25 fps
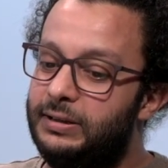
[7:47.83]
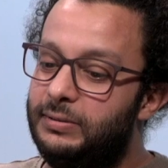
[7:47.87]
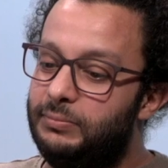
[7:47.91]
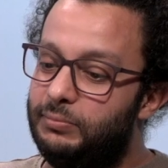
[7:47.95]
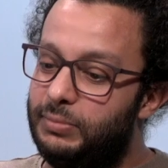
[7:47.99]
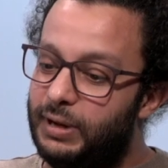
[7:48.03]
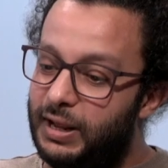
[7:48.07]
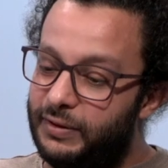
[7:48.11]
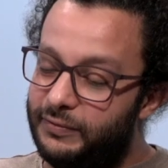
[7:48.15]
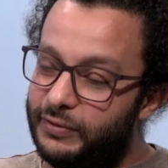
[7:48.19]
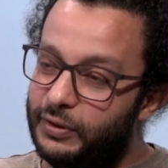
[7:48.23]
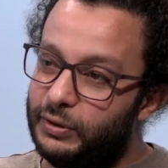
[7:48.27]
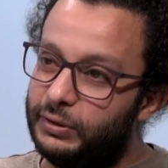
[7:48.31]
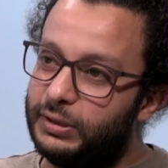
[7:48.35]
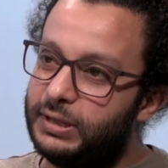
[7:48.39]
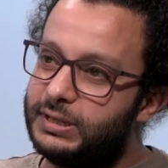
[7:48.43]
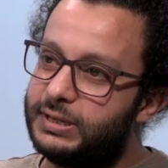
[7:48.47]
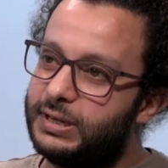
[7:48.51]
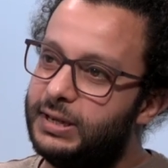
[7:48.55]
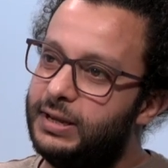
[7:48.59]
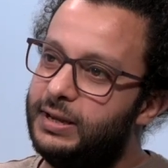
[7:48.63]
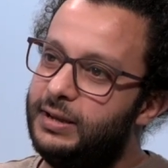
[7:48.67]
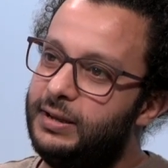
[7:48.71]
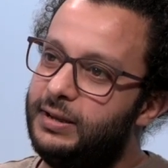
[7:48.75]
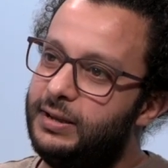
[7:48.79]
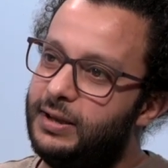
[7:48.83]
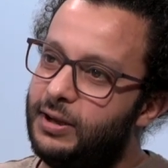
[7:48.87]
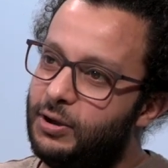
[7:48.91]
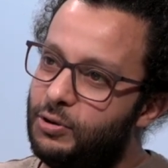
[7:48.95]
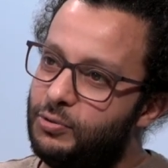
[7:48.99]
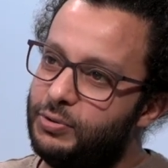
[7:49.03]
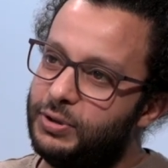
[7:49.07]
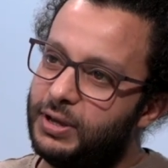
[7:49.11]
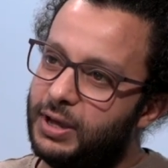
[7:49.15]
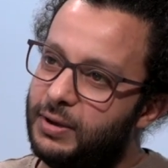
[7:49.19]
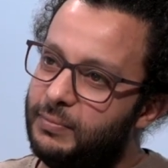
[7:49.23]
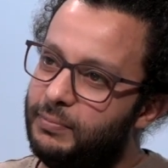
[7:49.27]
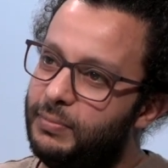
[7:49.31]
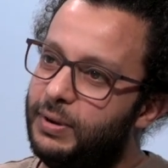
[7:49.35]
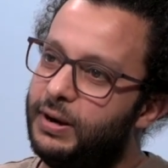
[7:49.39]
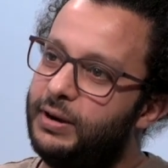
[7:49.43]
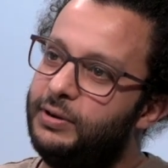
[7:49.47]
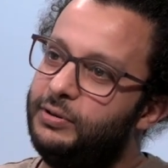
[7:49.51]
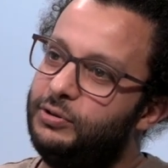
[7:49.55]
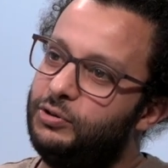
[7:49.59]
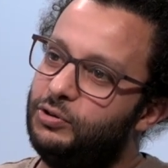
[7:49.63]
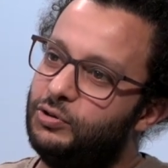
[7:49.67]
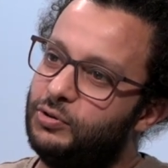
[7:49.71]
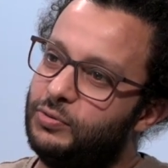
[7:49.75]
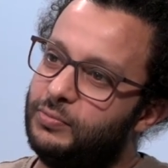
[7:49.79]
بال 2009 اخوي
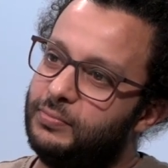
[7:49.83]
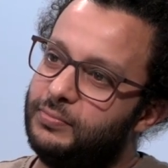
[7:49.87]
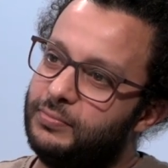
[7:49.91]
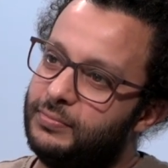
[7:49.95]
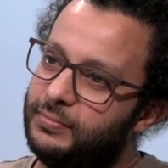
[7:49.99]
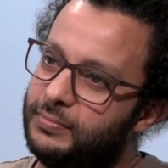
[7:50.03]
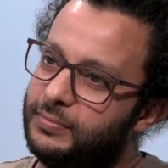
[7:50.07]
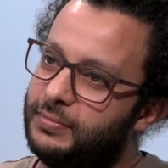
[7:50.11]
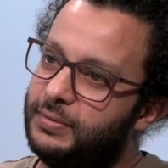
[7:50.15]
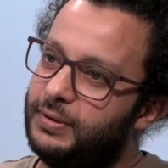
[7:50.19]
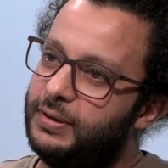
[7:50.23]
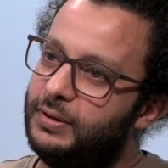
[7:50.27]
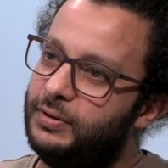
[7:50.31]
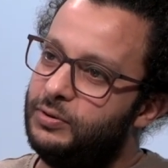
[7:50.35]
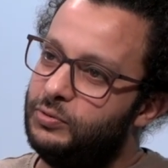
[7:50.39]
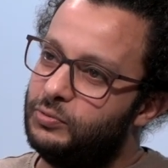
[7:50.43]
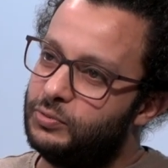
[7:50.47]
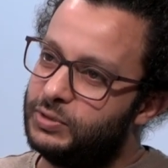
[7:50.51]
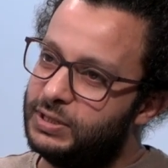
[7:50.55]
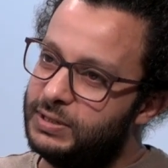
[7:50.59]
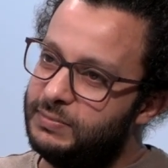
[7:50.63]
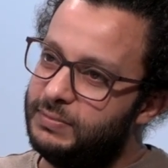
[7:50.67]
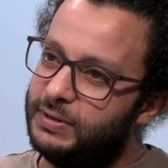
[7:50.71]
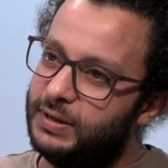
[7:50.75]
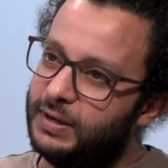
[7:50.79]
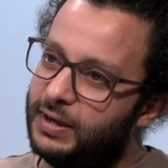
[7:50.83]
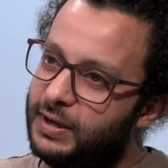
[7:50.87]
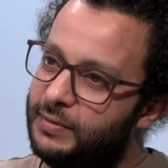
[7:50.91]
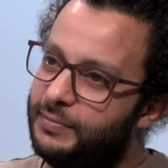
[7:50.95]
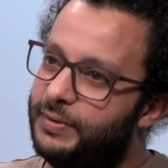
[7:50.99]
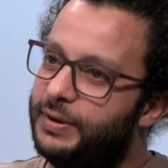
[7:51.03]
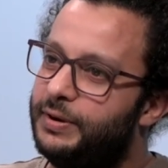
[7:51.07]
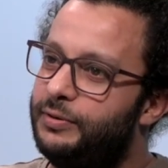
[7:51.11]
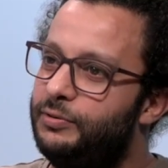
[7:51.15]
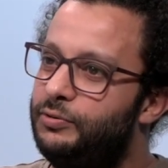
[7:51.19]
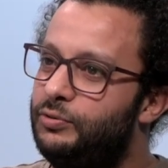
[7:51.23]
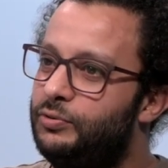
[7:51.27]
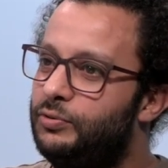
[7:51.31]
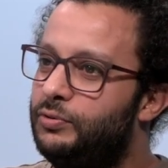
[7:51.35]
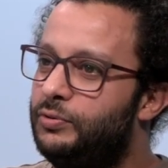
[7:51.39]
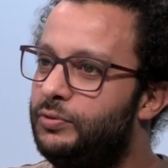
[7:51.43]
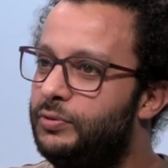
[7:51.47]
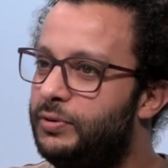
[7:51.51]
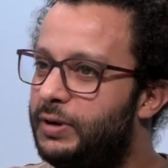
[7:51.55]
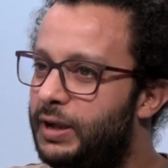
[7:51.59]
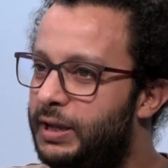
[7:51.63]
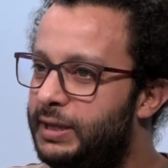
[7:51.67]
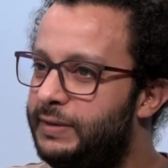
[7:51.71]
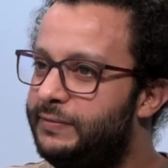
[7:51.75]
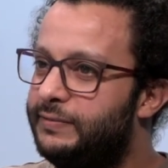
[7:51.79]
خبرني انهم انه سمع خبر انه
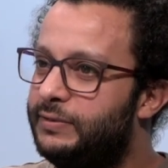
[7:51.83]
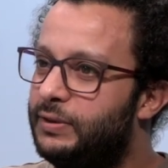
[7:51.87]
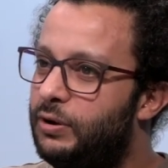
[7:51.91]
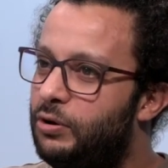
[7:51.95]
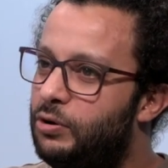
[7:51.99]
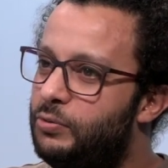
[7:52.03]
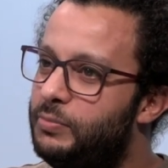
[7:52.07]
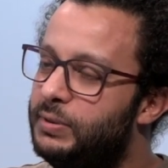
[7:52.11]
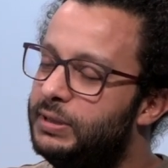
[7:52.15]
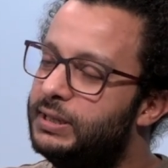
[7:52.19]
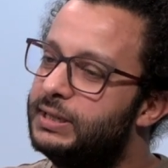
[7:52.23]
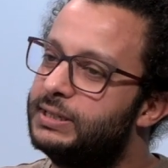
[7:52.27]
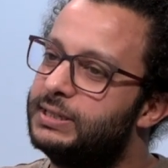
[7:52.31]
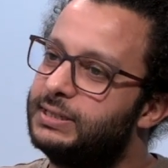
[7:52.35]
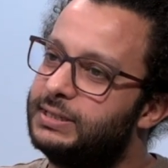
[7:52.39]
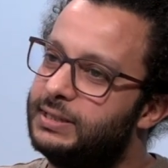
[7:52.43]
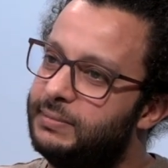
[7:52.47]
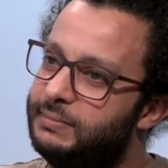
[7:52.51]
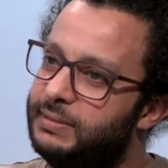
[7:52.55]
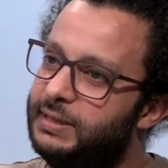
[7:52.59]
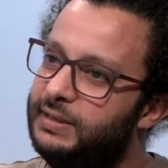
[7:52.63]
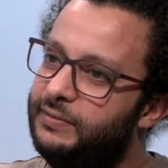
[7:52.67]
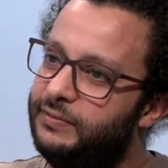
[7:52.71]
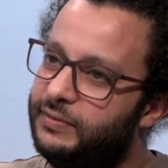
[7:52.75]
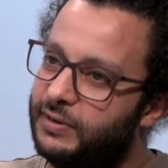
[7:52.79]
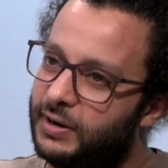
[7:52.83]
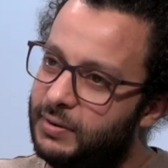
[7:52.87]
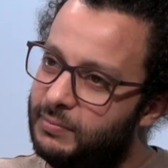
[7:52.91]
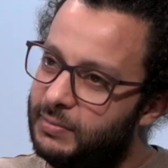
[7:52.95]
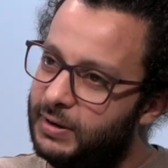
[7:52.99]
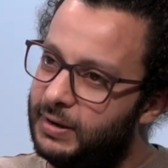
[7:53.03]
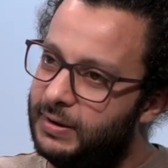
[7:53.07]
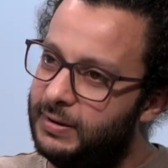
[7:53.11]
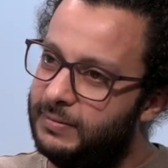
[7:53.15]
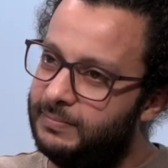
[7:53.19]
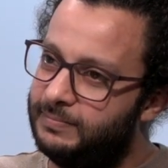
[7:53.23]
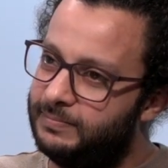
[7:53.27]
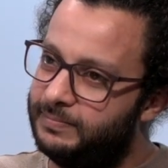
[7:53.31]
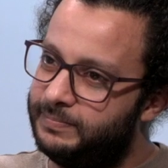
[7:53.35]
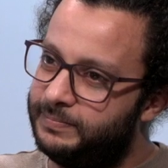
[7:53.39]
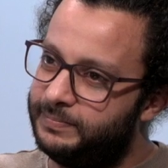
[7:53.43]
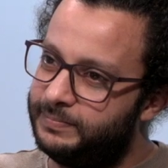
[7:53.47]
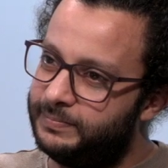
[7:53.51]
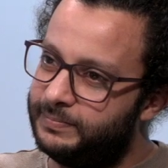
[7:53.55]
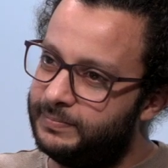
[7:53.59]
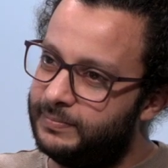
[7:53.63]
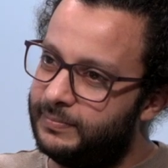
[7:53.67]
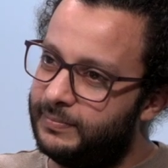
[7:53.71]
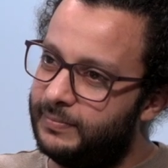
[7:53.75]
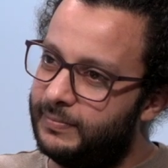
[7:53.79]
راح يفتحوا مدرسه تمثيل في رام الله
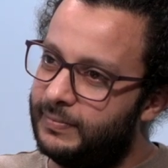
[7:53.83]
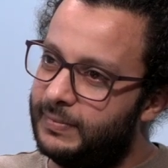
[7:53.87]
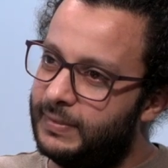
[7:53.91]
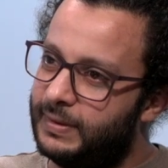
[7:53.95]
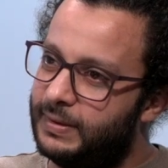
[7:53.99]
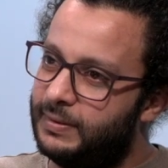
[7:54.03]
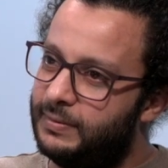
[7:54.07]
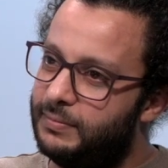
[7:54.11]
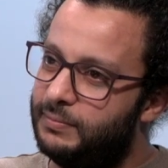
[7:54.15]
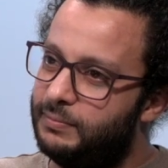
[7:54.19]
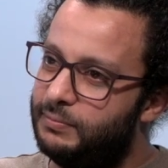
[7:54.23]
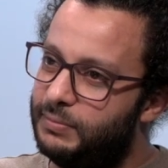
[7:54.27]
حلو